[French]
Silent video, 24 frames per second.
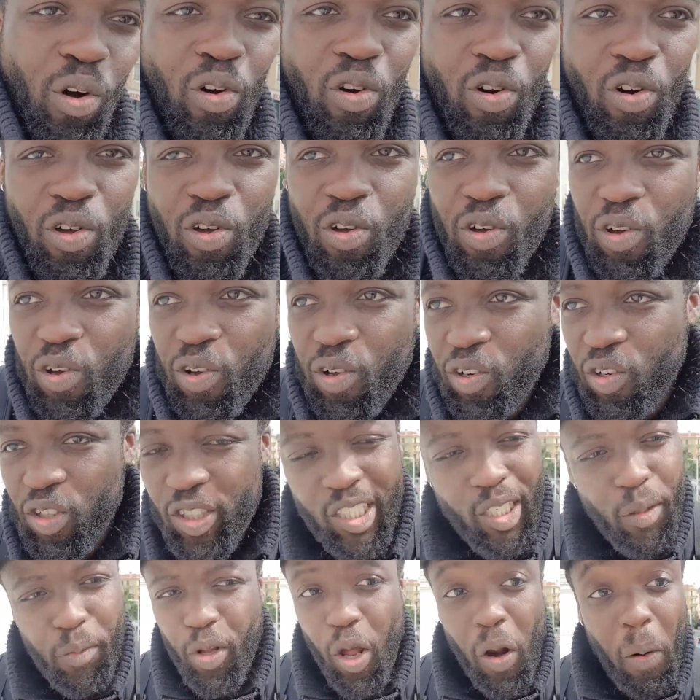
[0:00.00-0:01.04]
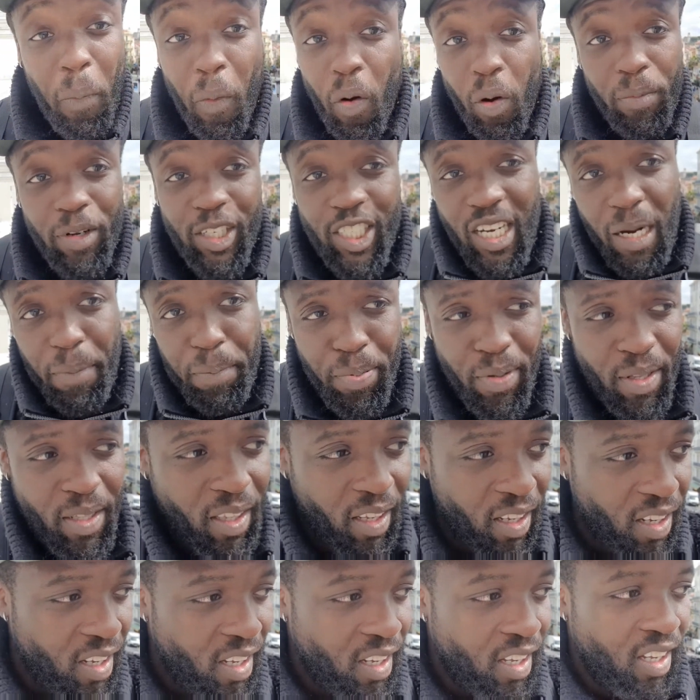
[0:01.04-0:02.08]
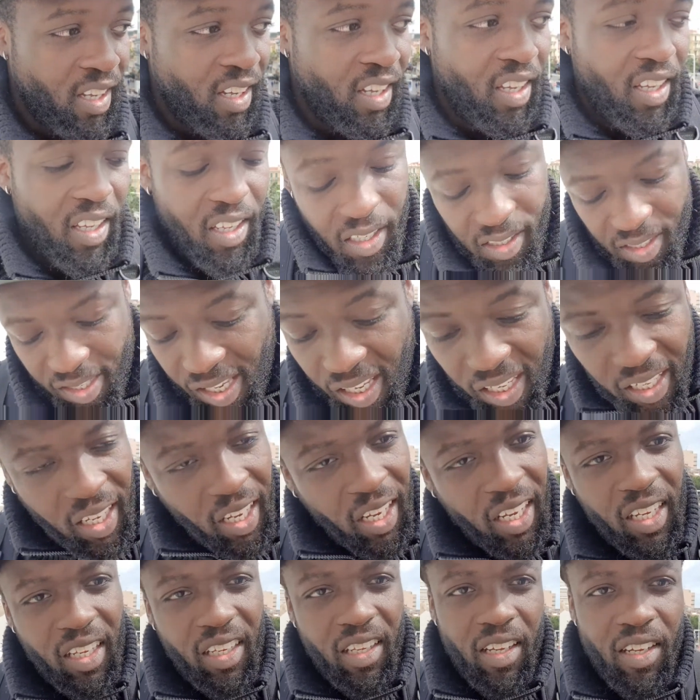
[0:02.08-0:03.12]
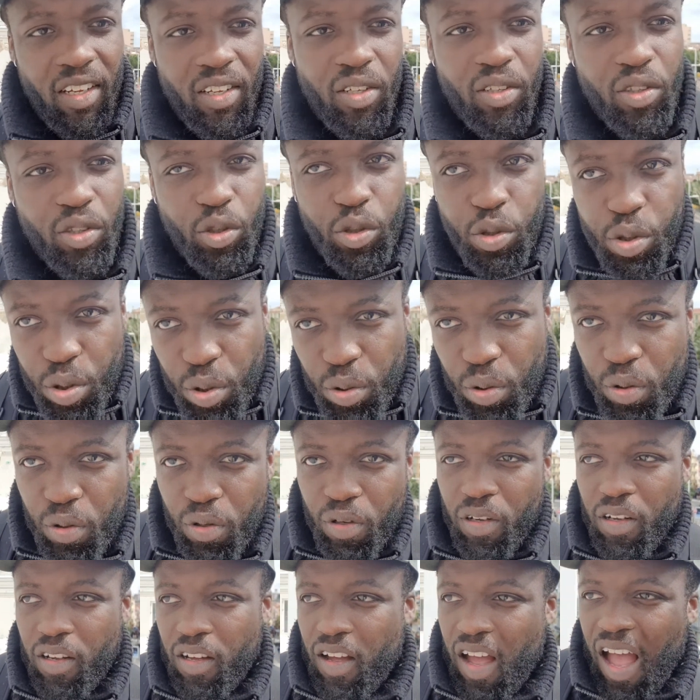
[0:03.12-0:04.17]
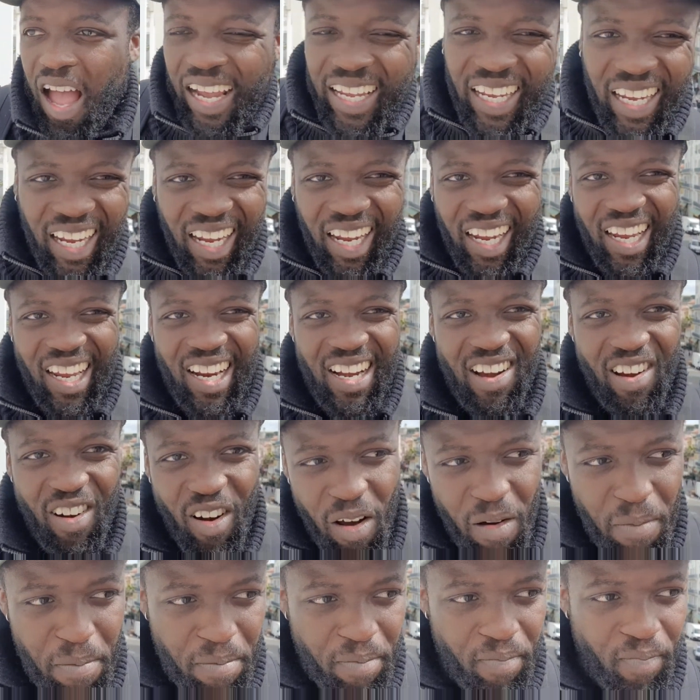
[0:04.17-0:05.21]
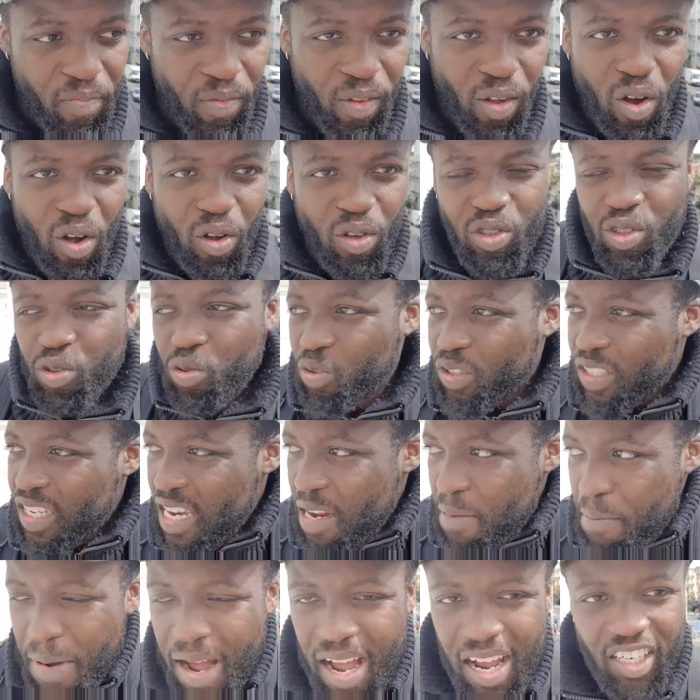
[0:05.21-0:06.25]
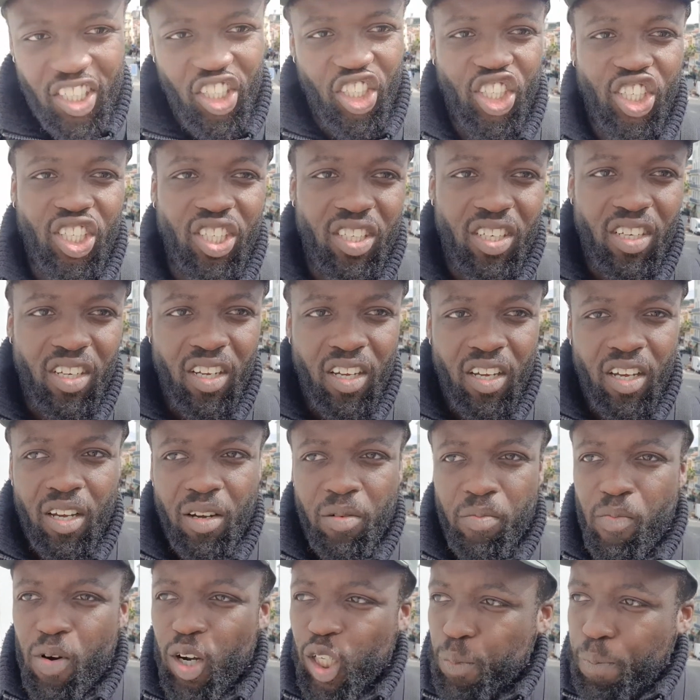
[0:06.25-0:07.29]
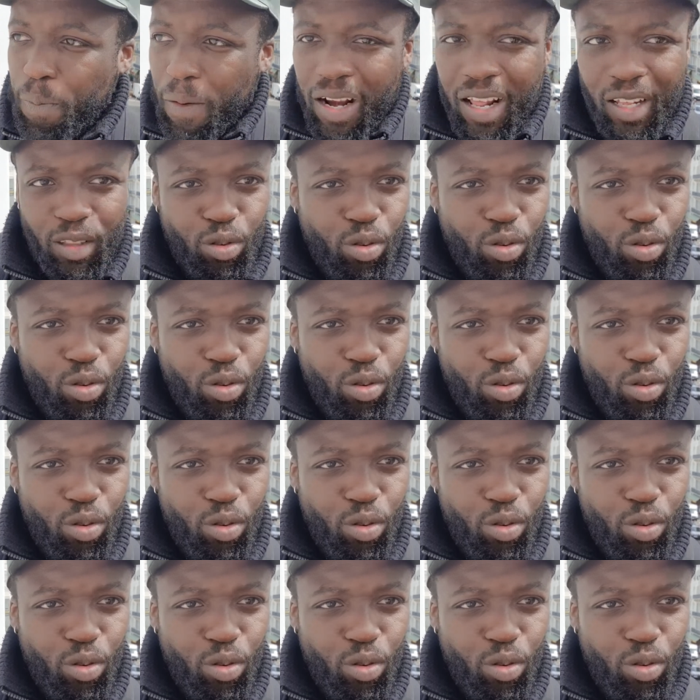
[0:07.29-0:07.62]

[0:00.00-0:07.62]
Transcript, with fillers: dans le, c'est dans le premier chapitre. C'est écrit, Dieu a créé l'homme en son image. Moi, je parle